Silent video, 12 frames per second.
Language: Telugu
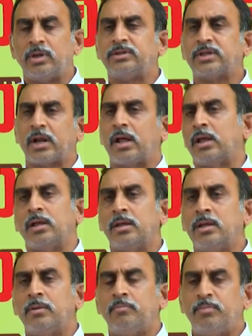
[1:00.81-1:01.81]
ఇతర
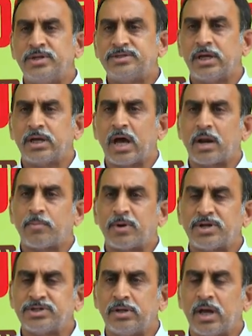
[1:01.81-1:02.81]
బీసీ
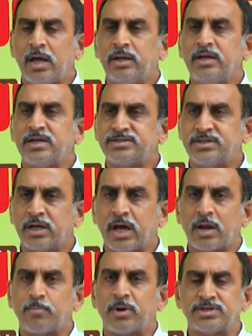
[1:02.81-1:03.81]
కార్పొరేషన్లు కానీ ఎస్సీ
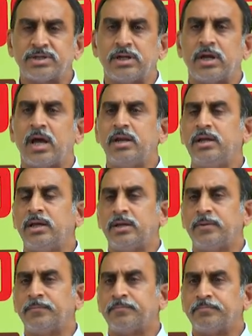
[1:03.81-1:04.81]
కార్పొరేషన్లు కానీ
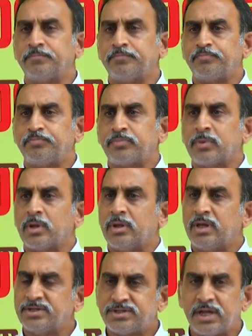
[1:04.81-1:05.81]

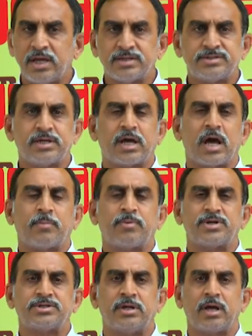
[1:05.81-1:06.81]
ఎస్టీ ఎస్సీ
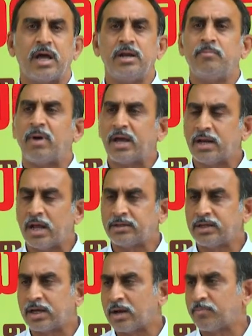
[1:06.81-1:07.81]
కార్పొరేషన్లు కానీ
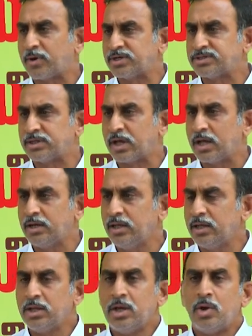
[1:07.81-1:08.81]
మైనార్టీ కార్పొరేషన్ కానీ
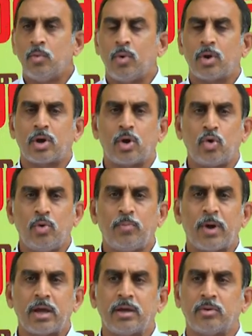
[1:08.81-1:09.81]
ఒక్క
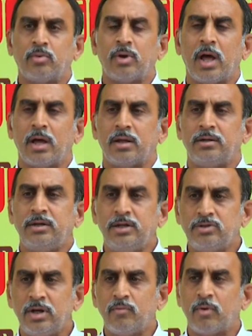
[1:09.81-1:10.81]
రూపాయి కూడా
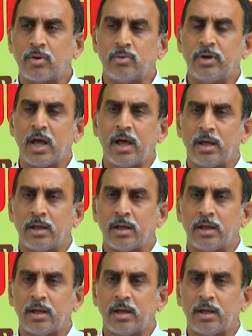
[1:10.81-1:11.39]
నిధులు ఇవ్వకుండా